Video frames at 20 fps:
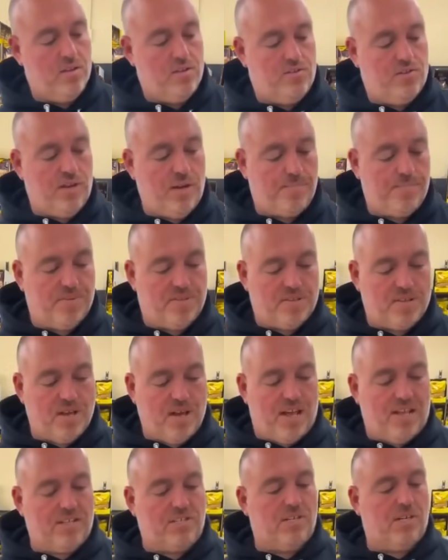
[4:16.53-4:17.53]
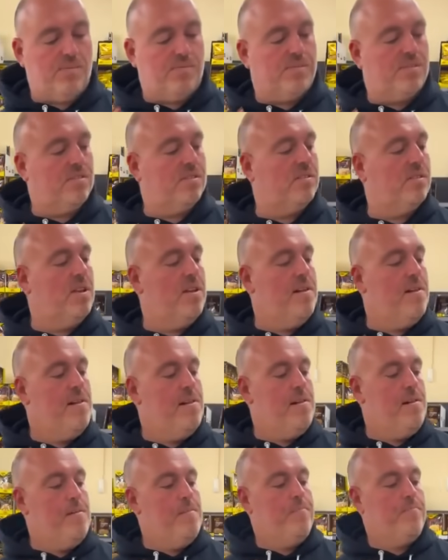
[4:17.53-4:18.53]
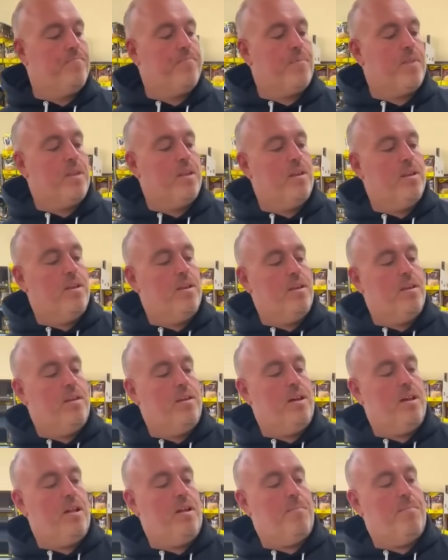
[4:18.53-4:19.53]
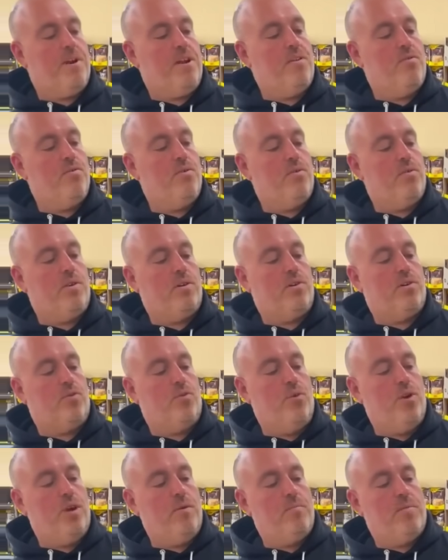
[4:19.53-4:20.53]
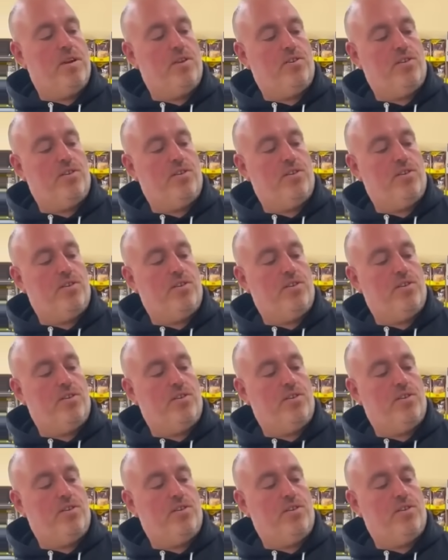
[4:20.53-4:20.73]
Chips, Gramm Chips. Jalapeno, Cream,